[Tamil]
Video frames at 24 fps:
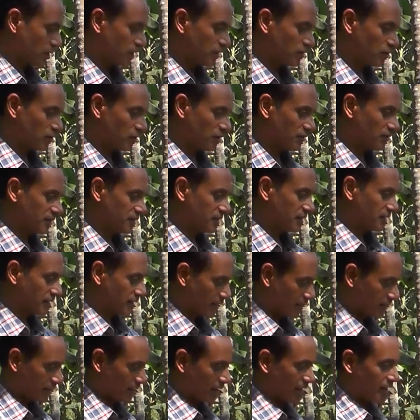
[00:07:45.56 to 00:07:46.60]
இயற்கை உரம்
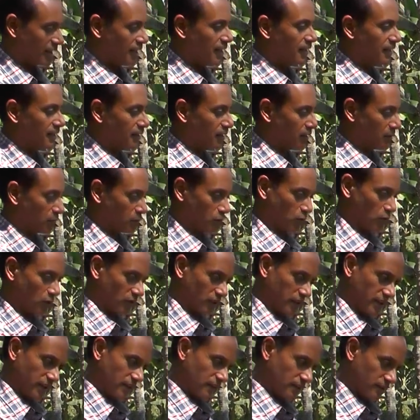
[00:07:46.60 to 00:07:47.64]
இதுக்குள்ளே வந்துடுது தண்ணி
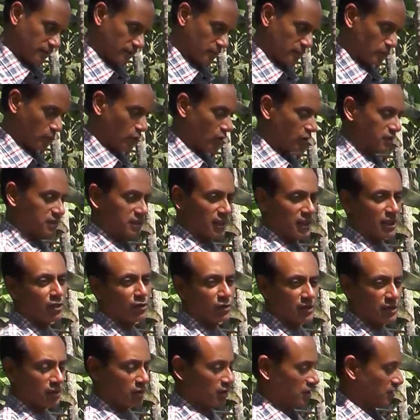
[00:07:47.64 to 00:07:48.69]
இதில் ஊறுது
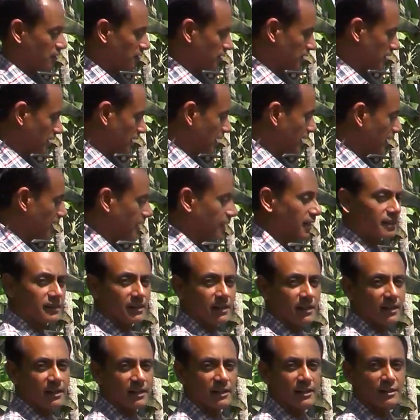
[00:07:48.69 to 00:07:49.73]
போர் தண்ணியும் இதுக்குள்ளே வருது
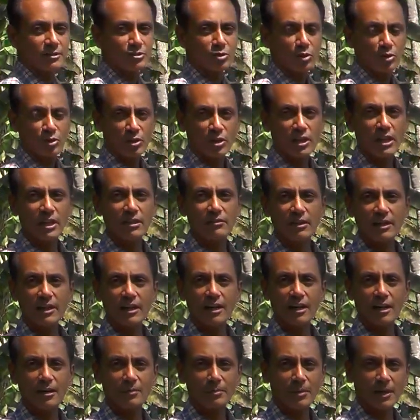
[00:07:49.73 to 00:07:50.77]
இங்கேருந்து சொட்டு
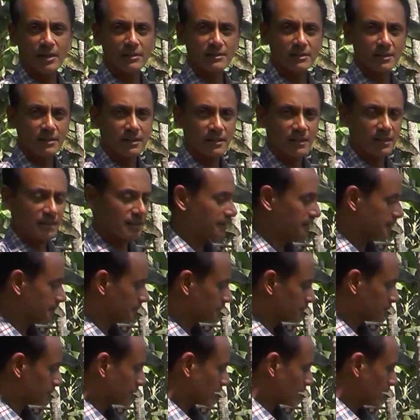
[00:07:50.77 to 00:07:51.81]
நீர் வழியாக
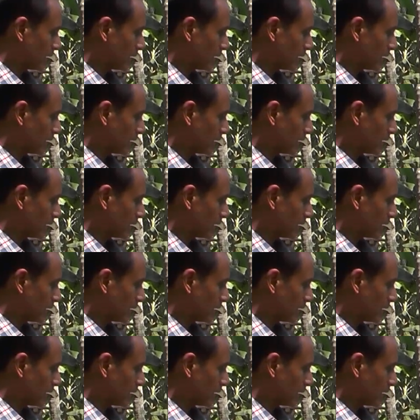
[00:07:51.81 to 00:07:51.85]
பாஞ்சிருது